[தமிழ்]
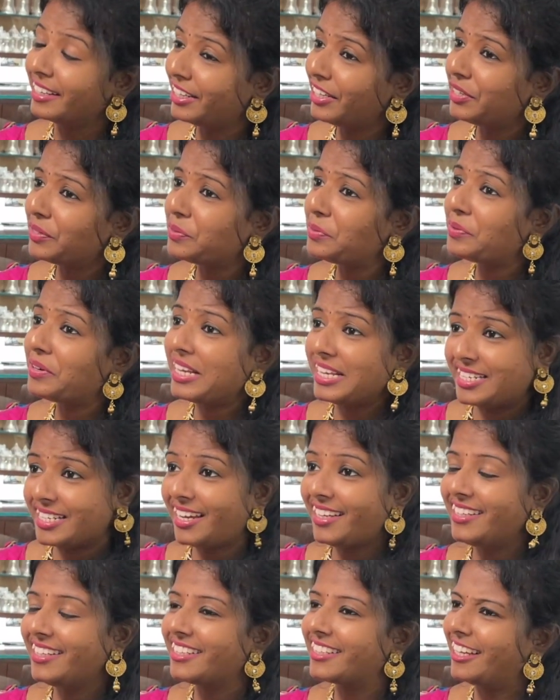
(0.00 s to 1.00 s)
இன்னும்
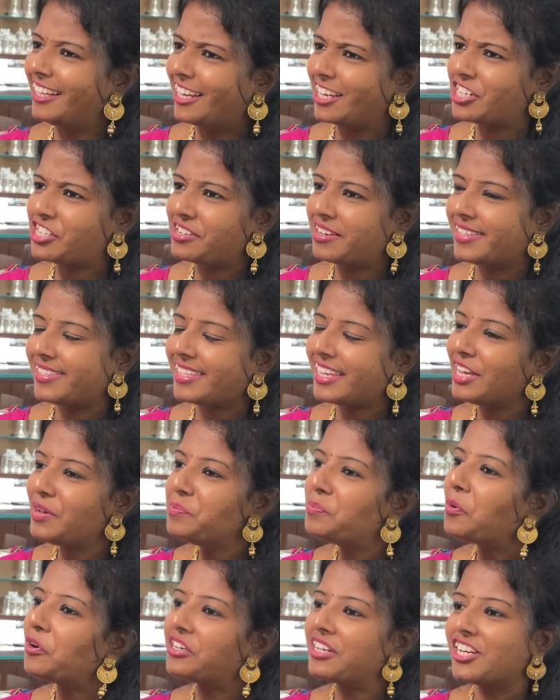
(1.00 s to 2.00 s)
இட்டாலியன் கலெக்ஷன்ஸ்
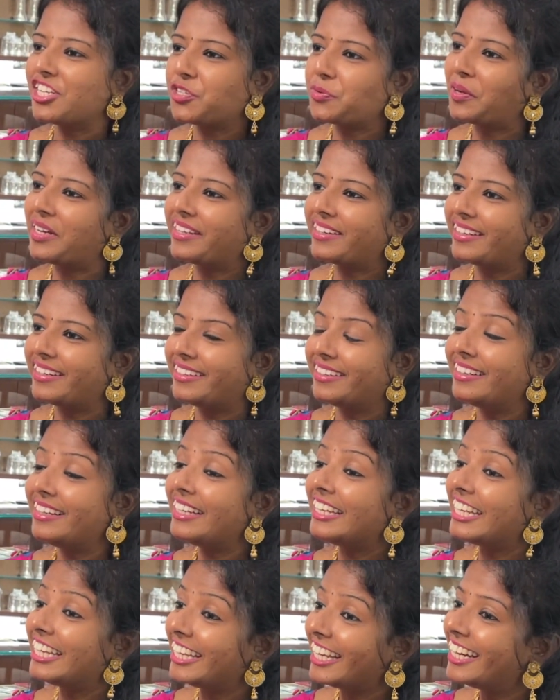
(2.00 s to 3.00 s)
இம்போர்ட்டட் ஜுவல்லரின்னு
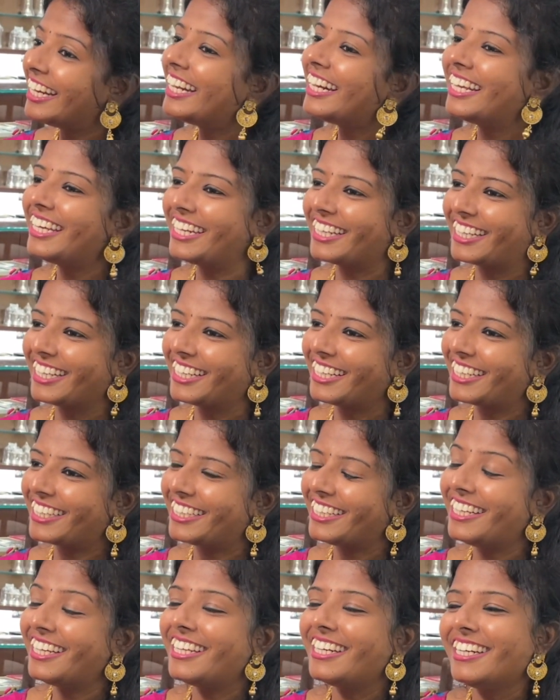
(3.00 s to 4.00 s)
என்னென்ன
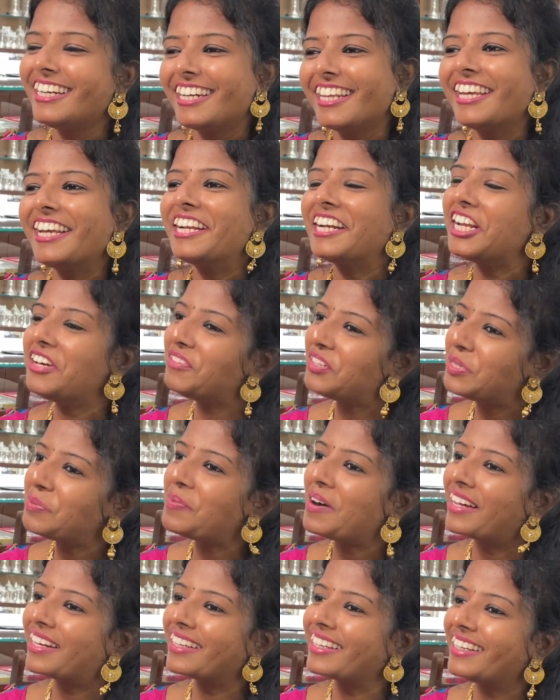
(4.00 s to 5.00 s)
இருக்குங்கிறத நீங்களே வந்து
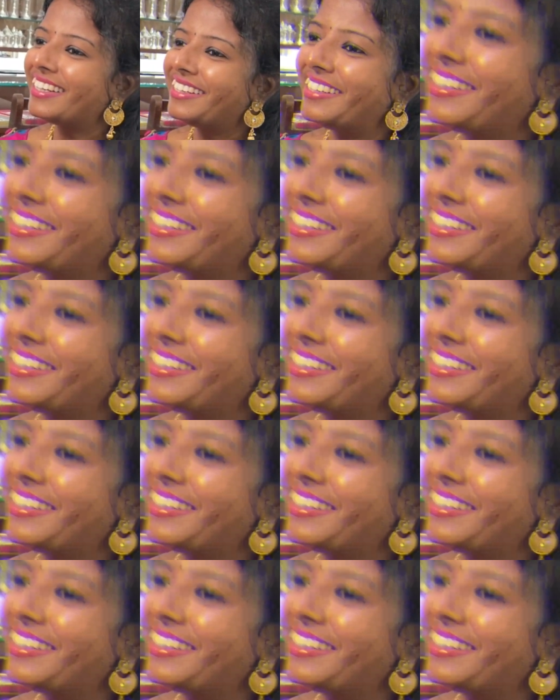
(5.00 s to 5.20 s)
பாருங்க